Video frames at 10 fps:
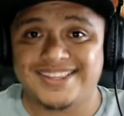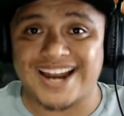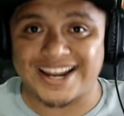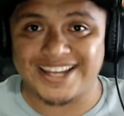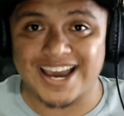
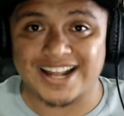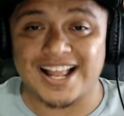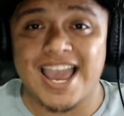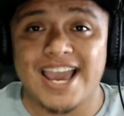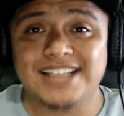
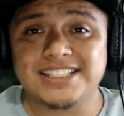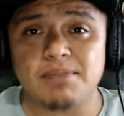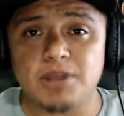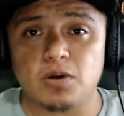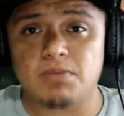Tradear
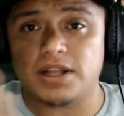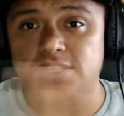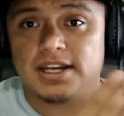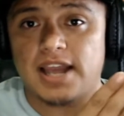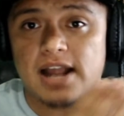es cambiar un
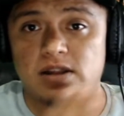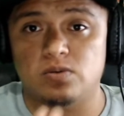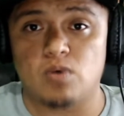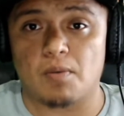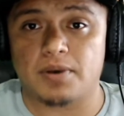material
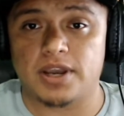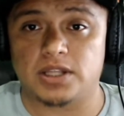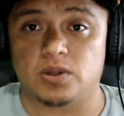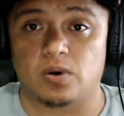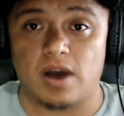u
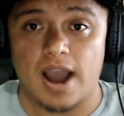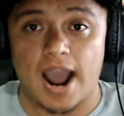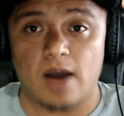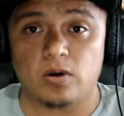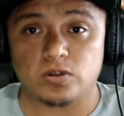objeto
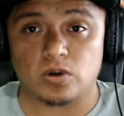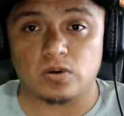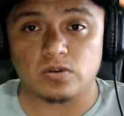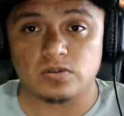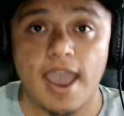a
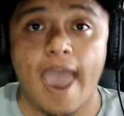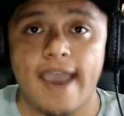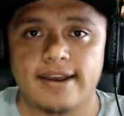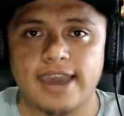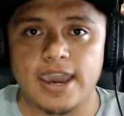otro
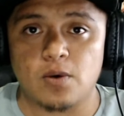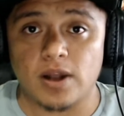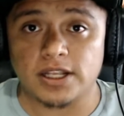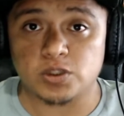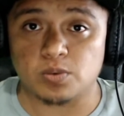que
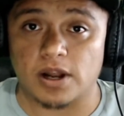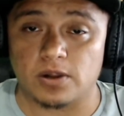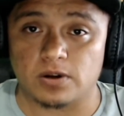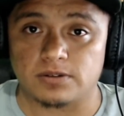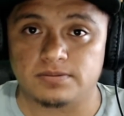iguale su
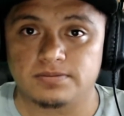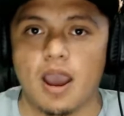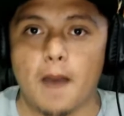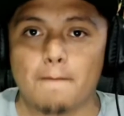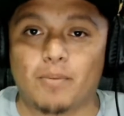valor.
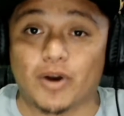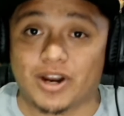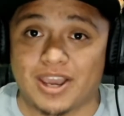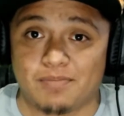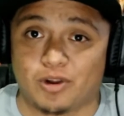Por
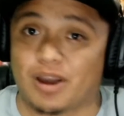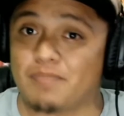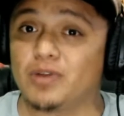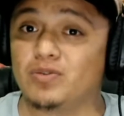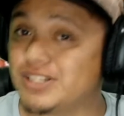ejemplo,
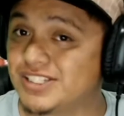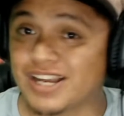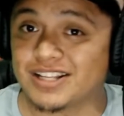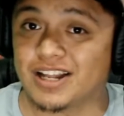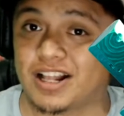cambiar un
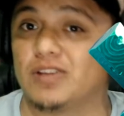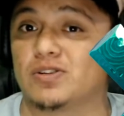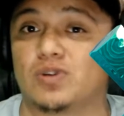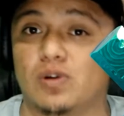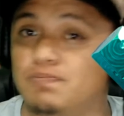stack de
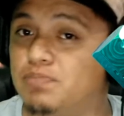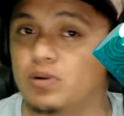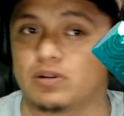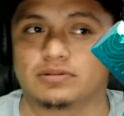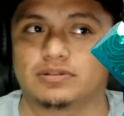soy
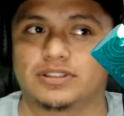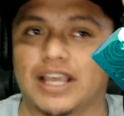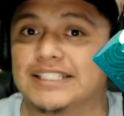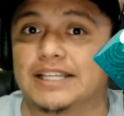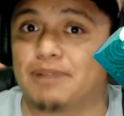por
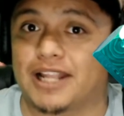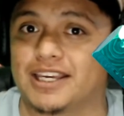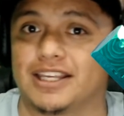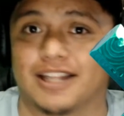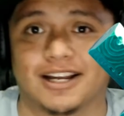6 de
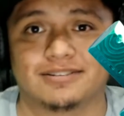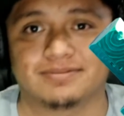malaquita.